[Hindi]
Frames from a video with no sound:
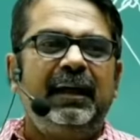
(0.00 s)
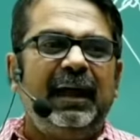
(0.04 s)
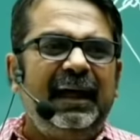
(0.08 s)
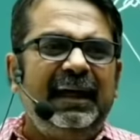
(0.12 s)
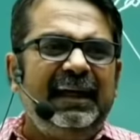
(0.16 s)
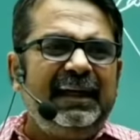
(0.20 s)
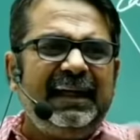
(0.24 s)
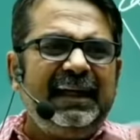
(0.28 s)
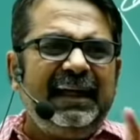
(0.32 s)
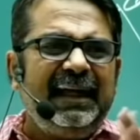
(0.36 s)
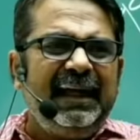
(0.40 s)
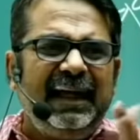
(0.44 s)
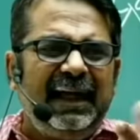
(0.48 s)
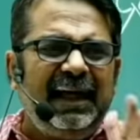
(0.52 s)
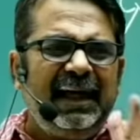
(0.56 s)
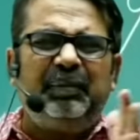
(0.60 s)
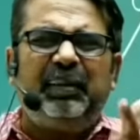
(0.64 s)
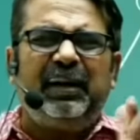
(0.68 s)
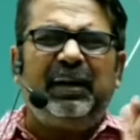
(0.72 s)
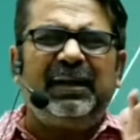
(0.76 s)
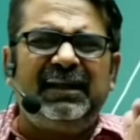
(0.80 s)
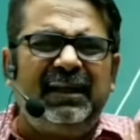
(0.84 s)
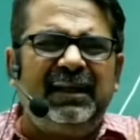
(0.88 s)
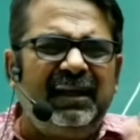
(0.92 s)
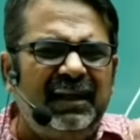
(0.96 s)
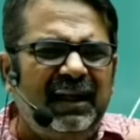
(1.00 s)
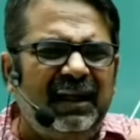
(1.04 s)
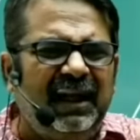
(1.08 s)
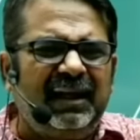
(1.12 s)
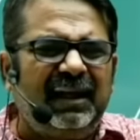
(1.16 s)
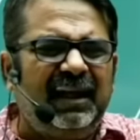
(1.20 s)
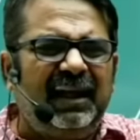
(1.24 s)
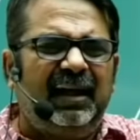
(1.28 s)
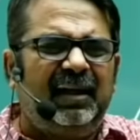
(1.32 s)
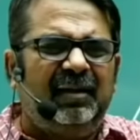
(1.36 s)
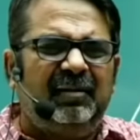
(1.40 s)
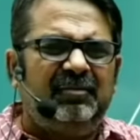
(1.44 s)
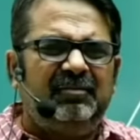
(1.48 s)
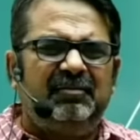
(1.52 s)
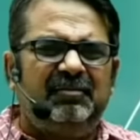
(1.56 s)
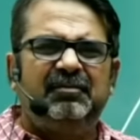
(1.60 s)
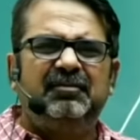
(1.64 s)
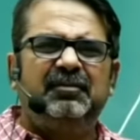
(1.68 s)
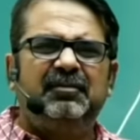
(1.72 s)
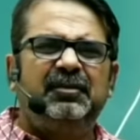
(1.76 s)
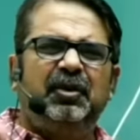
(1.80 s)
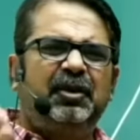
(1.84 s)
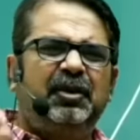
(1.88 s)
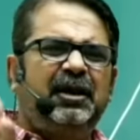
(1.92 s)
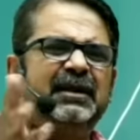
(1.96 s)
98 परसेंट लाना
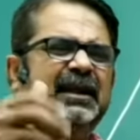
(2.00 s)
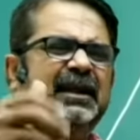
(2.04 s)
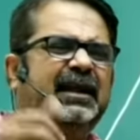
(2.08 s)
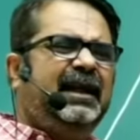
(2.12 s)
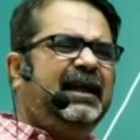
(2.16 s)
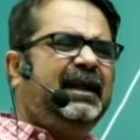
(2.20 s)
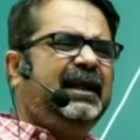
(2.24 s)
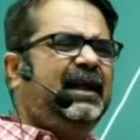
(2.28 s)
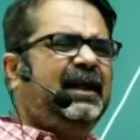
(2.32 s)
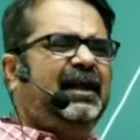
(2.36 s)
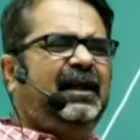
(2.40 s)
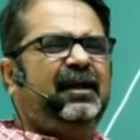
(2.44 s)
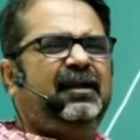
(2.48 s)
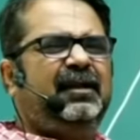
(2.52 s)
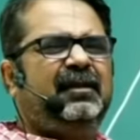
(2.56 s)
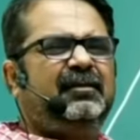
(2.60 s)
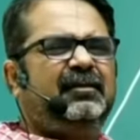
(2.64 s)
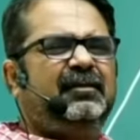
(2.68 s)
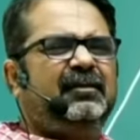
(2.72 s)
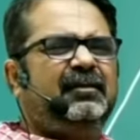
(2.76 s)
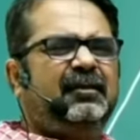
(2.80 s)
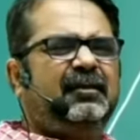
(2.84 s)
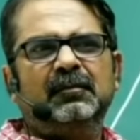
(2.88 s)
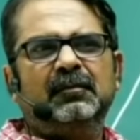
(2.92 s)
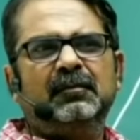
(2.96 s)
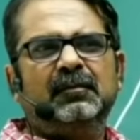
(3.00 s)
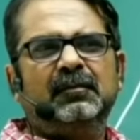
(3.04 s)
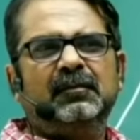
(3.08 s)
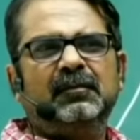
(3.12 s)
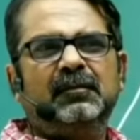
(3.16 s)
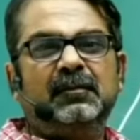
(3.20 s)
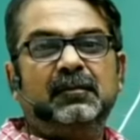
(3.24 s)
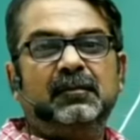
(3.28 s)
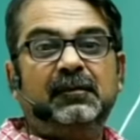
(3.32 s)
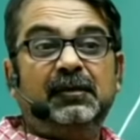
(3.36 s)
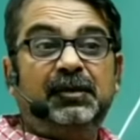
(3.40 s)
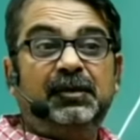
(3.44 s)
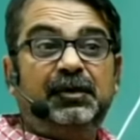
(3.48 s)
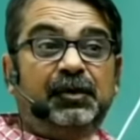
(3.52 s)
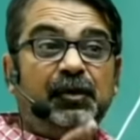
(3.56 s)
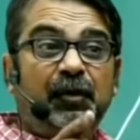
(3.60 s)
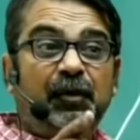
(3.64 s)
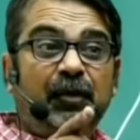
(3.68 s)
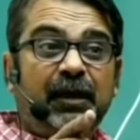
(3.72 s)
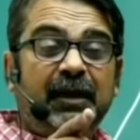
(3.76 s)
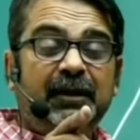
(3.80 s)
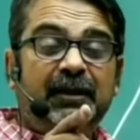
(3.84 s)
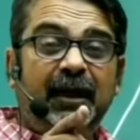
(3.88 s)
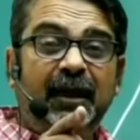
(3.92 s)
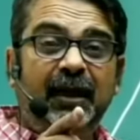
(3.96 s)
योग्यता नहीं है
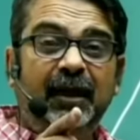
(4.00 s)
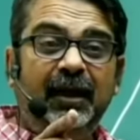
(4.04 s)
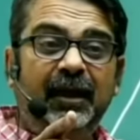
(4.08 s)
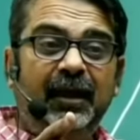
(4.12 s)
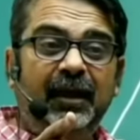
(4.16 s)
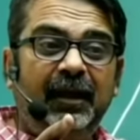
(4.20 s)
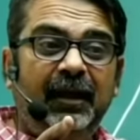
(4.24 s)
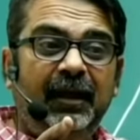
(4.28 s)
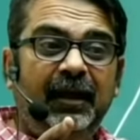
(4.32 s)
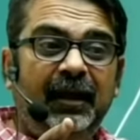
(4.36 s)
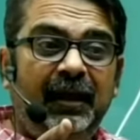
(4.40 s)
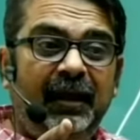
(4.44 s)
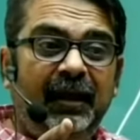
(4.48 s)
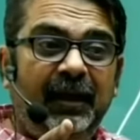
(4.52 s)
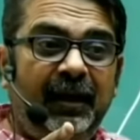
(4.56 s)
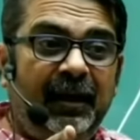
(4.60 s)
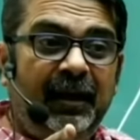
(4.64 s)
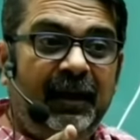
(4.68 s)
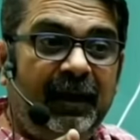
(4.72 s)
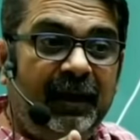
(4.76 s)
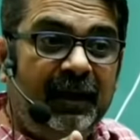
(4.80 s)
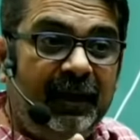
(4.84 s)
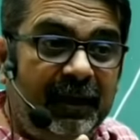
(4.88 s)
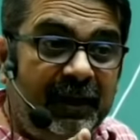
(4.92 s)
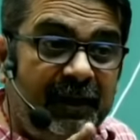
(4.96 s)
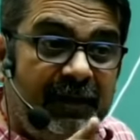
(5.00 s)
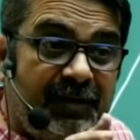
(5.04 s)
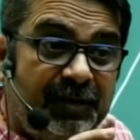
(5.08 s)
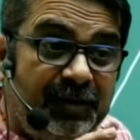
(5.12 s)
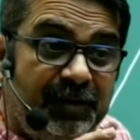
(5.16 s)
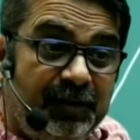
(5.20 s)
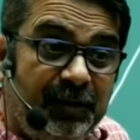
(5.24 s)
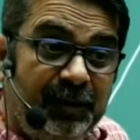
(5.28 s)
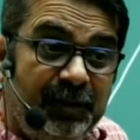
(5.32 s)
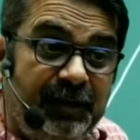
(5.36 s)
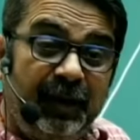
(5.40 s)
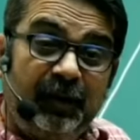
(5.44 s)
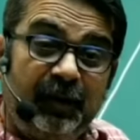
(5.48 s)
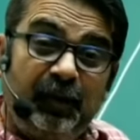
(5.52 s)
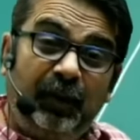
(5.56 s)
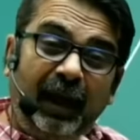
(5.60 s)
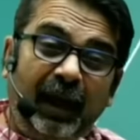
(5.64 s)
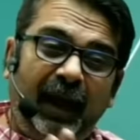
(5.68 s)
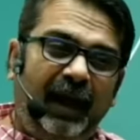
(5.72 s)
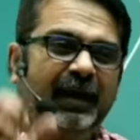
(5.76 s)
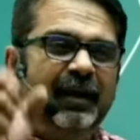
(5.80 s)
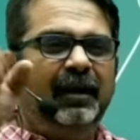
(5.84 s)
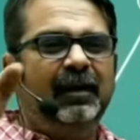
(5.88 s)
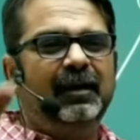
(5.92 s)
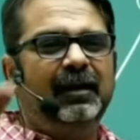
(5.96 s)
योग्यता है इस दुनिया को
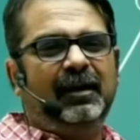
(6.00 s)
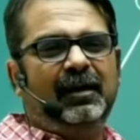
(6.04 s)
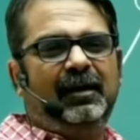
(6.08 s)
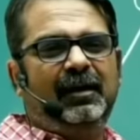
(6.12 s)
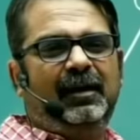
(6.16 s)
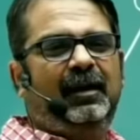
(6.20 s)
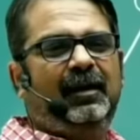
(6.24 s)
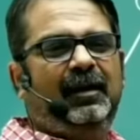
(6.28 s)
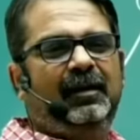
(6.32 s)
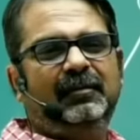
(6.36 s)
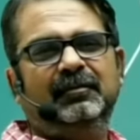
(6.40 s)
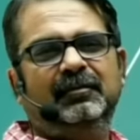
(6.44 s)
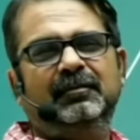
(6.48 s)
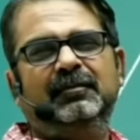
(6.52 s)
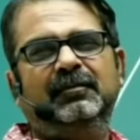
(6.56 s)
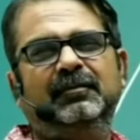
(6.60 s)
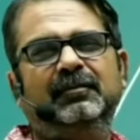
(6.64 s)
हैंडल करना